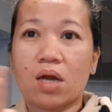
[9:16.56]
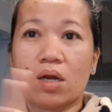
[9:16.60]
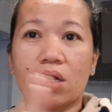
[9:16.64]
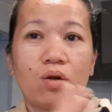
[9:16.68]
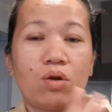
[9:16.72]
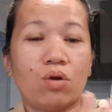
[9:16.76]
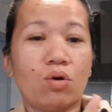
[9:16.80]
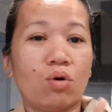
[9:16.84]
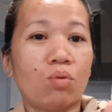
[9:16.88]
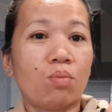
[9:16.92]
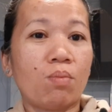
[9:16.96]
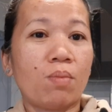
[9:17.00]

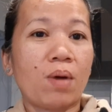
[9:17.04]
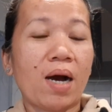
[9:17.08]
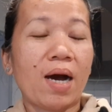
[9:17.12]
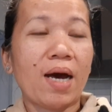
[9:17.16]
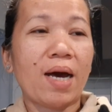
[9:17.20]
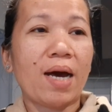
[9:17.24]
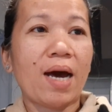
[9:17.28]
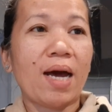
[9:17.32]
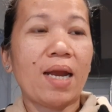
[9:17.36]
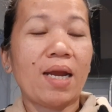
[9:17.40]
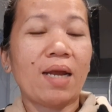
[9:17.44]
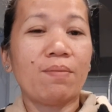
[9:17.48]
Nung mga
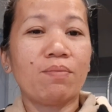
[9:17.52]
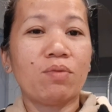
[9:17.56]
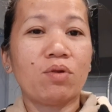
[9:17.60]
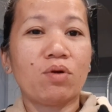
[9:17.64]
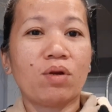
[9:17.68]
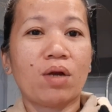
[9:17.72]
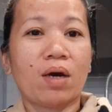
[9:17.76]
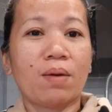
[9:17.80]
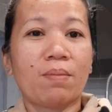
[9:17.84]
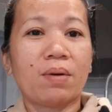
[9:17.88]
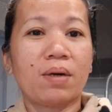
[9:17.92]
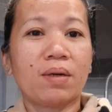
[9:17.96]
alam nyo
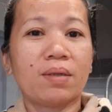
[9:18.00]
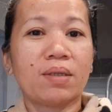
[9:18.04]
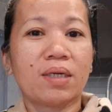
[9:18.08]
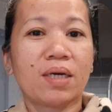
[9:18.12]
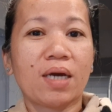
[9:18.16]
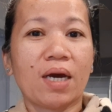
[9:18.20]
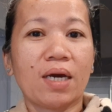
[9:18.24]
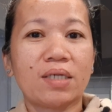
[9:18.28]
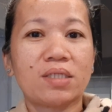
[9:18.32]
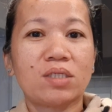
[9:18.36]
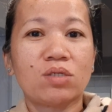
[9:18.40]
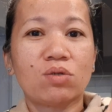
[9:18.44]
naman
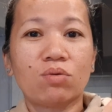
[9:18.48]
guys,